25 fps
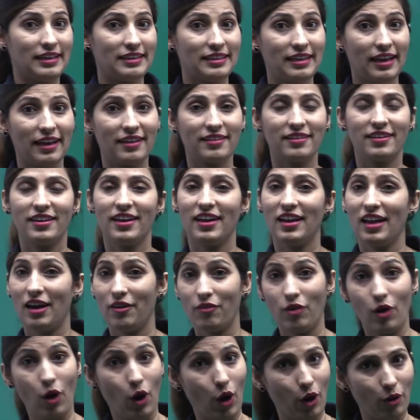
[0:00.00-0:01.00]
या इनके
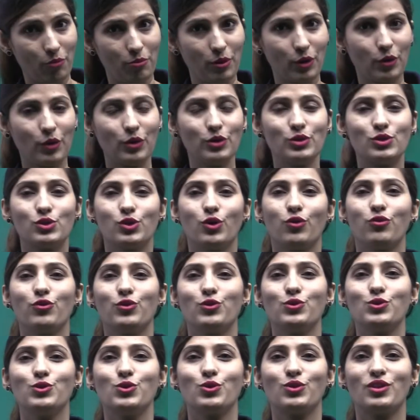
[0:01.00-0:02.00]
अलावा और भी कोई स्टोव
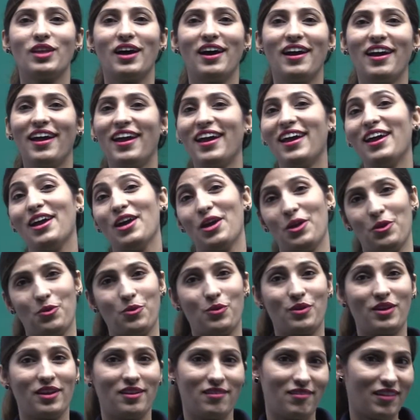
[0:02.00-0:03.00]
यूज होता है यू
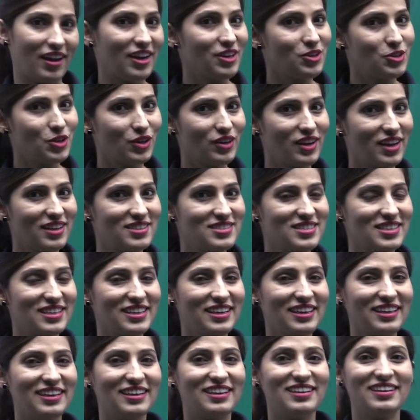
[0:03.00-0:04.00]
कैन राइट योर आंसर
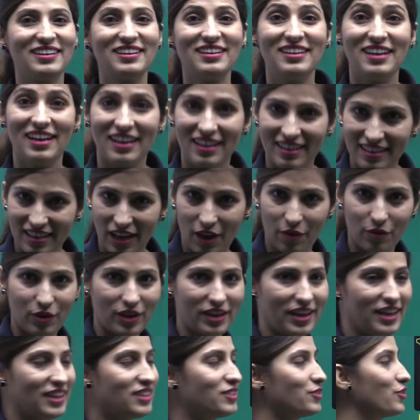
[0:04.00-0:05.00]
हियर नाउ आवर
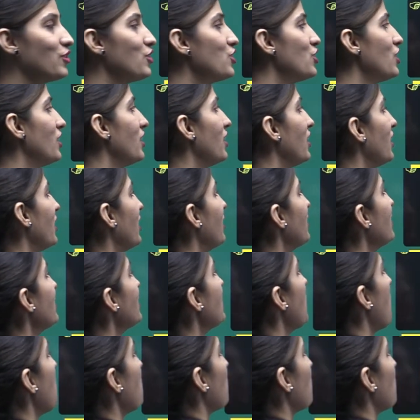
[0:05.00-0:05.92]
नेक्स्ट क्वेश्चन इज